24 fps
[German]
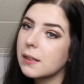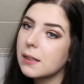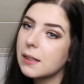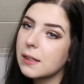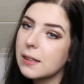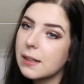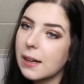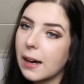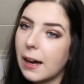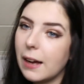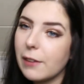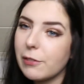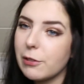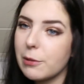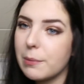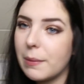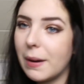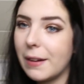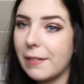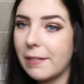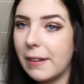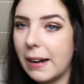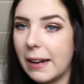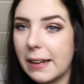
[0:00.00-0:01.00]
Ich greife
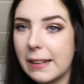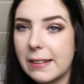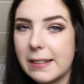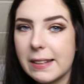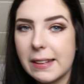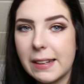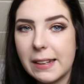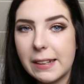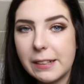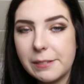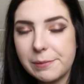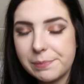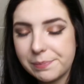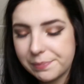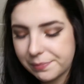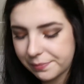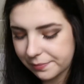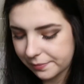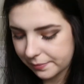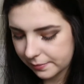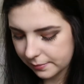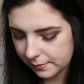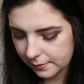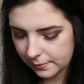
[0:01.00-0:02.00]
mal weiter.
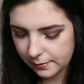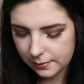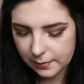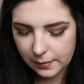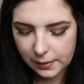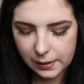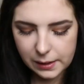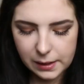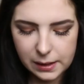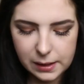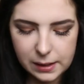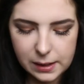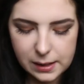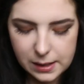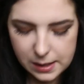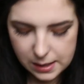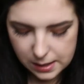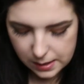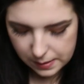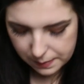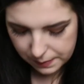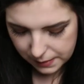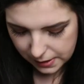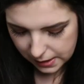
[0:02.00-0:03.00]

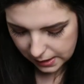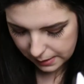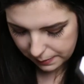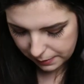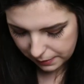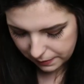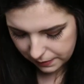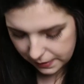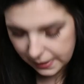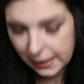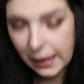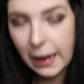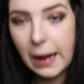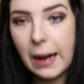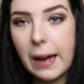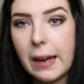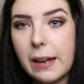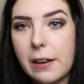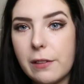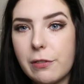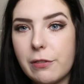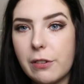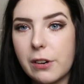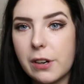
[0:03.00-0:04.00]
Ähm, hier habe ich wieder
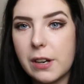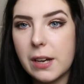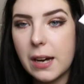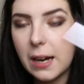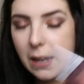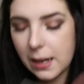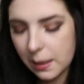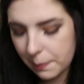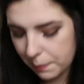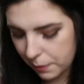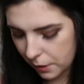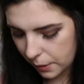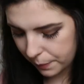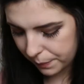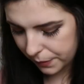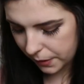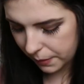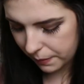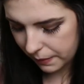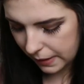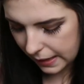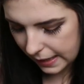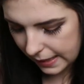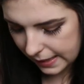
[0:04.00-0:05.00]
einen von Colourpop,
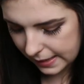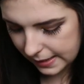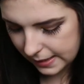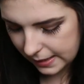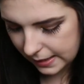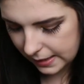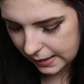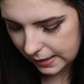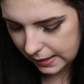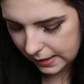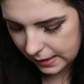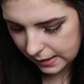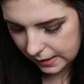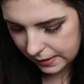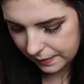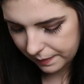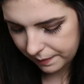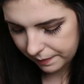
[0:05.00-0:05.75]
den behalte ich.